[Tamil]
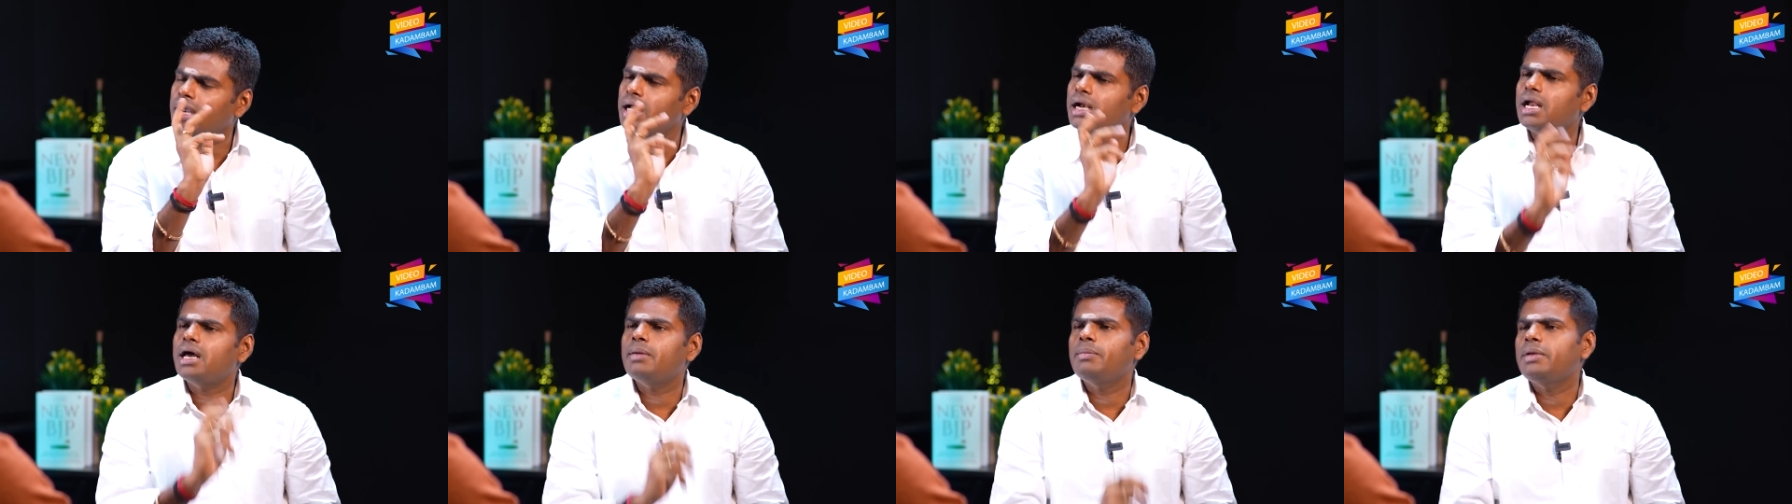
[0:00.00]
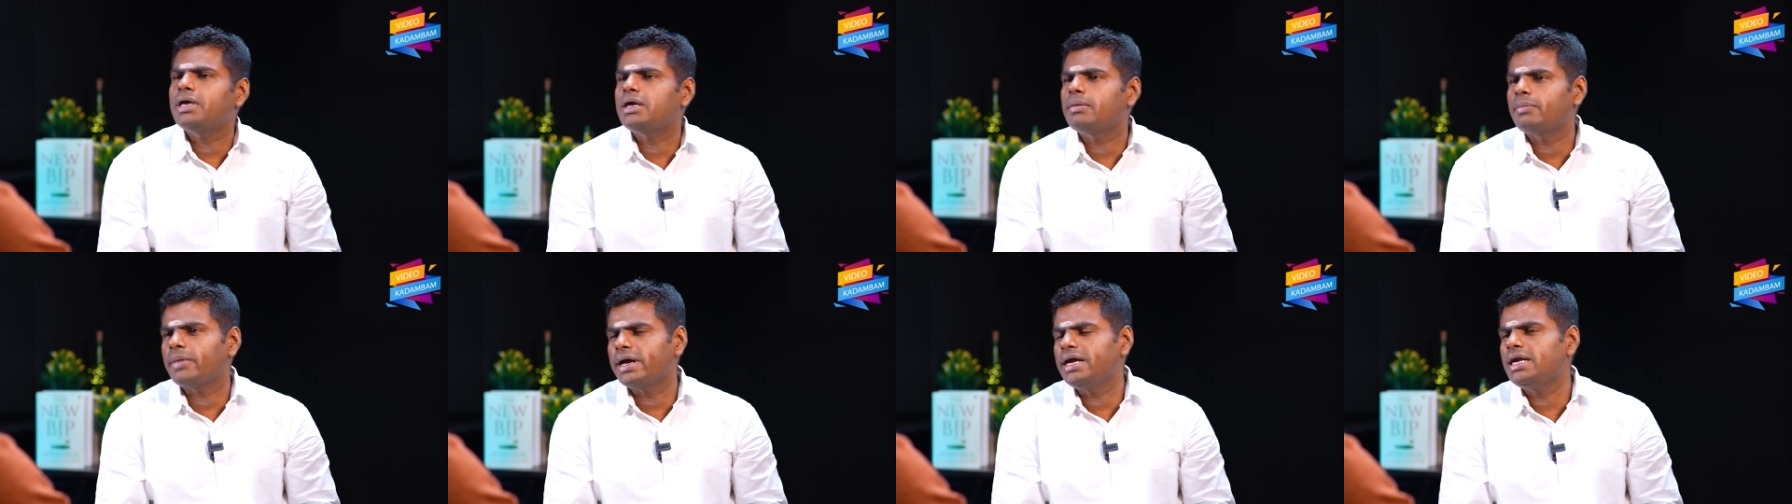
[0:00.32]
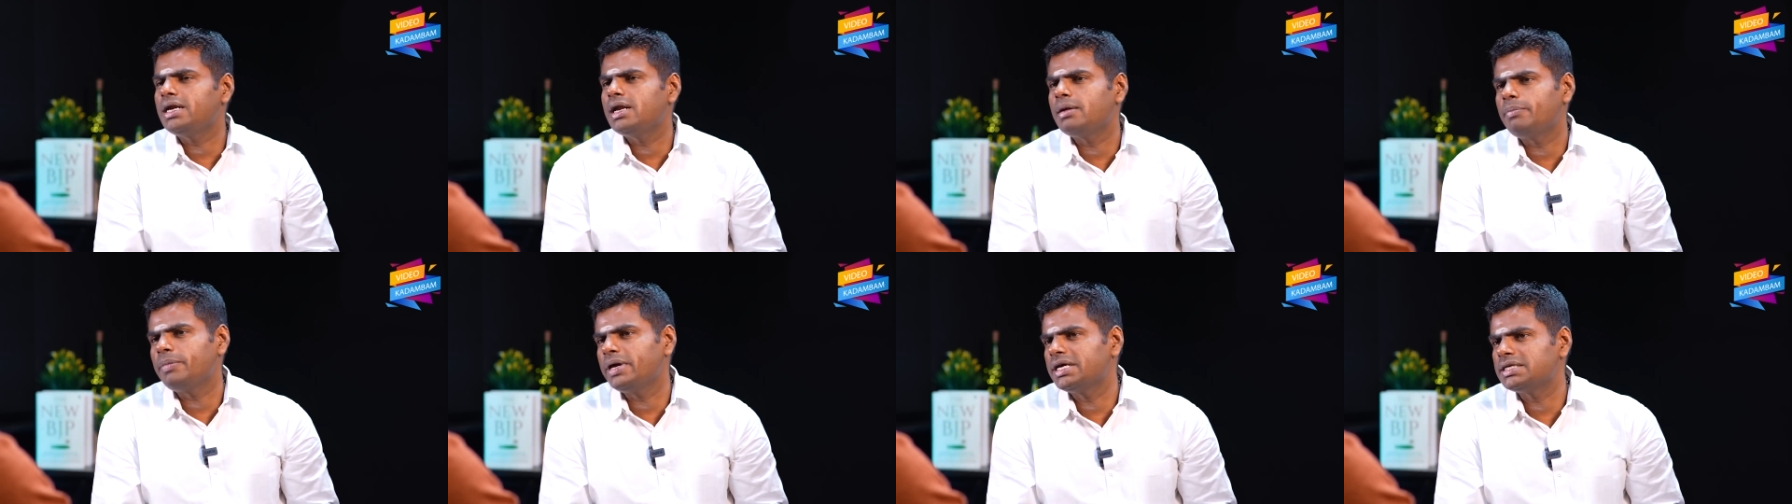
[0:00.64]
எக்கனாமிக்
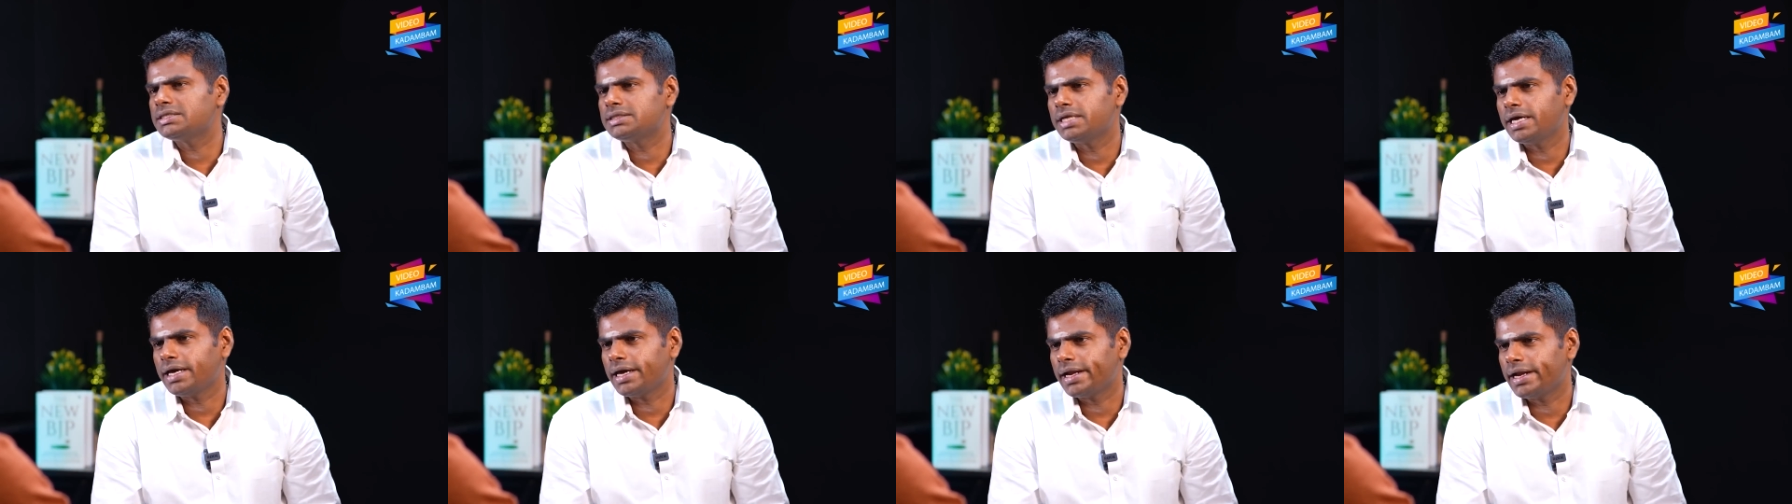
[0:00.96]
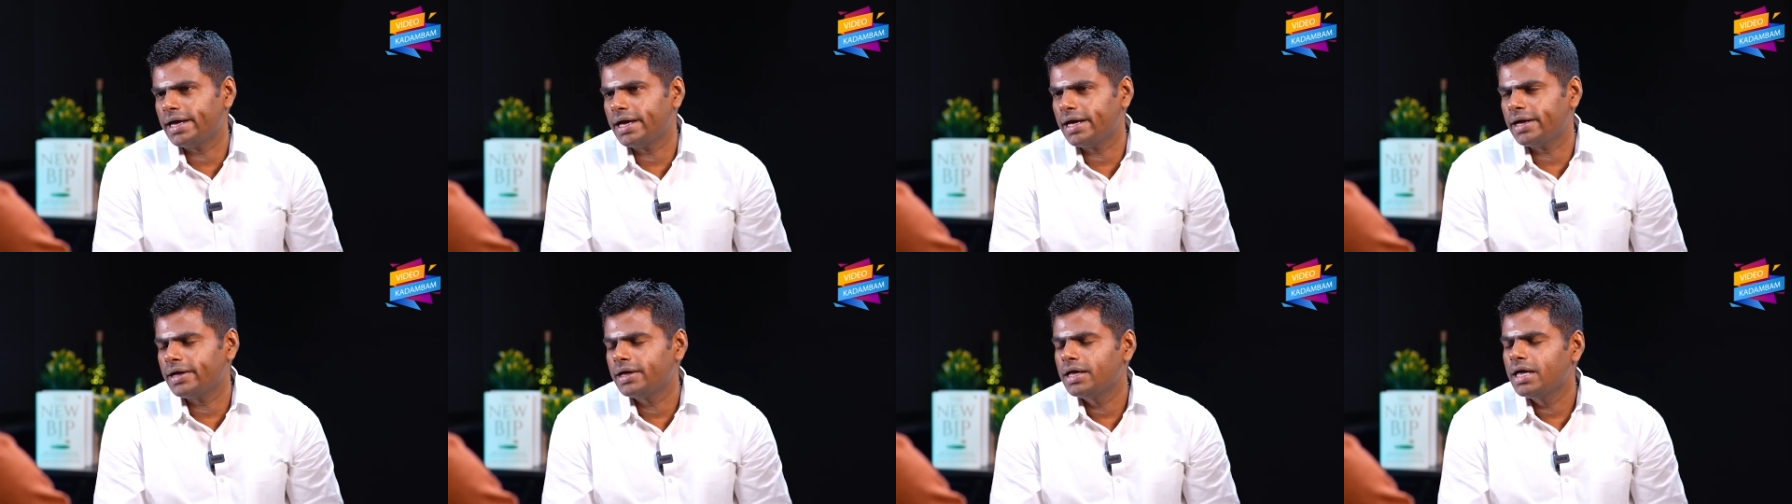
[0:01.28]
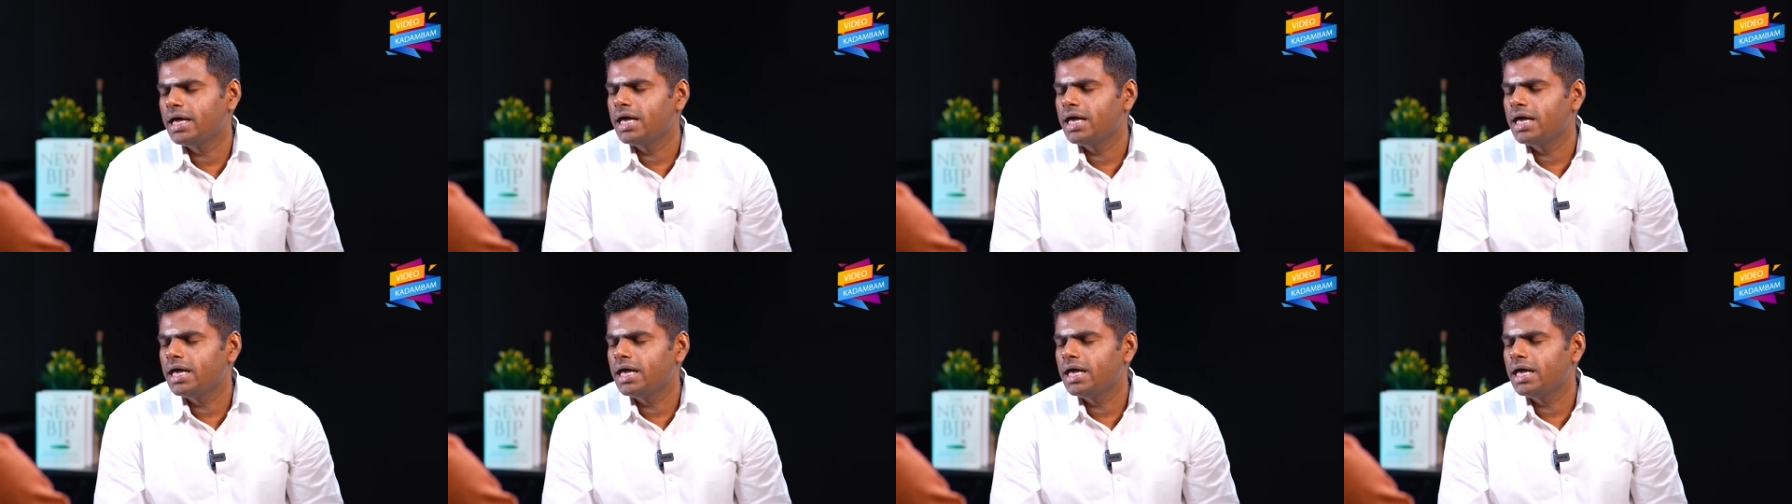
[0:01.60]
மைண்ட்ல பேசுனீங்கன்னா